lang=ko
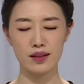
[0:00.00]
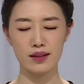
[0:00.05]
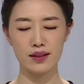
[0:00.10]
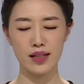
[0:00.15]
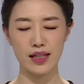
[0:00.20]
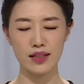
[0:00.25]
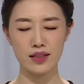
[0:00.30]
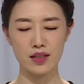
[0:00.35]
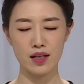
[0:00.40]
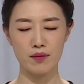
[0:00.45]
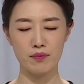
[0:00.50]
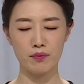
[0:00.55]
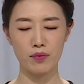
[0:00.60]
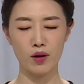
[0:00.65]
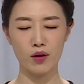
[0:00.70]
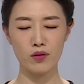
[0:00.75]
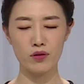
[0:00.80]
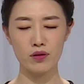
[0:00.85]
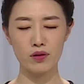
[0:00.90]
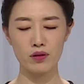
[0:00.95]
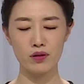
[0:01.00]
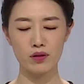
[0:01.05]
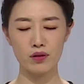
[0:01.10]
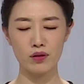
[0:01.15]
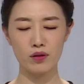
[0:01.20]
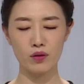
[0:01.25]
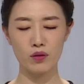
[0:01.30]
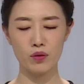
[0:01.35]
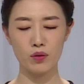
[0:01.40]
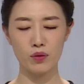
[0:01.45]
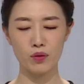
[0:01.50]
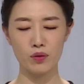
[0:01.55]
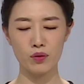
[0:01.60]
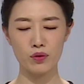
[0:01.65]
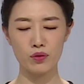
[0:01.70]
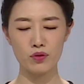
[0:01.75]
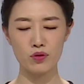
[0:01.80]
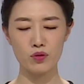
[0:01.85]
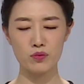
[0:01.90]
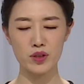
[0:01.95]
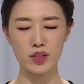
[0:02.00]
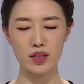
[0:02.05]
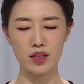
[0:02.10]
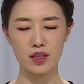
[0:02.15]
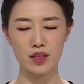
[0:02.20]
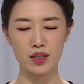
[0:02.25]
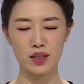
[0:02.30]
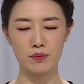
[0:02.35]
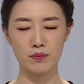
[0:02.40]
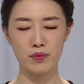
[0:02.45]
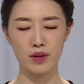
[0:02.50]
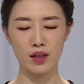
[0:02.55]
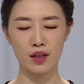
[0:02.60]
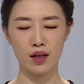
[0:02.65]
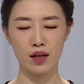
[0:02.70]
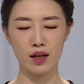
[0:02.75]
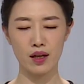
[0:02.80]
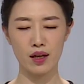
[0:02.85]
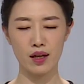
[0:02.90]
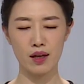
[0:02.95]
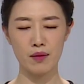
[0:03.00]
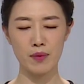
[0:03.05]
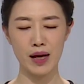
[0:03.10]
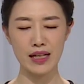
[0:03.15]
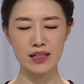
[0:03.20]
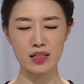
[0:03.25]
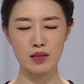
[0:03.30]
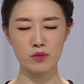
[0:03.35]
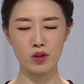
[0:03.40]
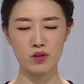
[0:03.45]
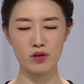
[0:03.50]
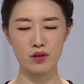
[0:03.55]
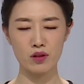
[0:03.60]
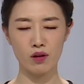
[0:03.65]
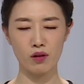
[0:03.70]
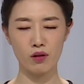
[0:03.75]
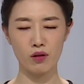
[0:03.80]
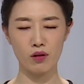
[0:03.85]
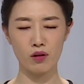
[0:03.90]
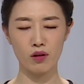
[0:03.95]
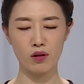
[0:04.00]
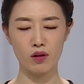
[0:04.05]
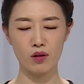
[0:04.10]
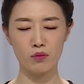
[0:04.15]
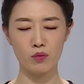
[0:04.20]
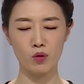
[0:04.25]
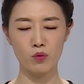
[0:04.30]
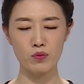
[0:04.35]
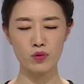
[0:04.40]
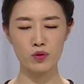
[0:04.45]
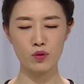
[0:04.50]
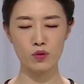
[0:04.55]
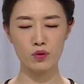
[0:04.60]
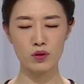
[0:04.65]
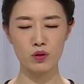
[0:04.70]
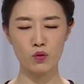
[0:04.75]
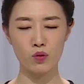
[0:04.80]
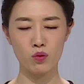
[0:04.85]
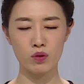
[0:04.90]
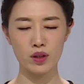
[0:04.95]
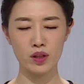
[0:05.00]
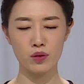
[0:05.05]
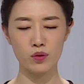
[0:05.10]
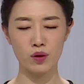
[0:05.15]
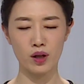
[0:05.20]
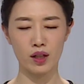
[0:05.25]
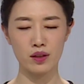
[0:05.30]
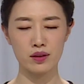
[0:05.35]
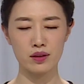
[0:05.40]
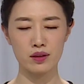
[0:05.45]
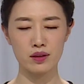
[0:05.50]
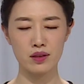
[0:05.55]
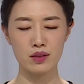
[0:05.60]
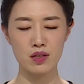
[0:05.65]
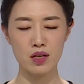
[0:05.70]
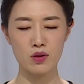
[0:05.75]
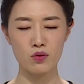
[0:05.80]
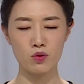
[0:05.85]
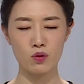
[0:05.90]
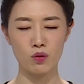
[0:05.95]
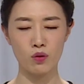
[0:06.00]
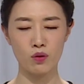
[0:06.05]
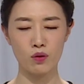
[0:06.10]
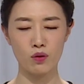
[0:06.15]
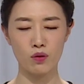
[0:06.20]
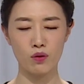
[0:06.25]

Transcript: 다시 한번 코로 숨을 깊게 마시면서 몸속을 공기로 가득 채우고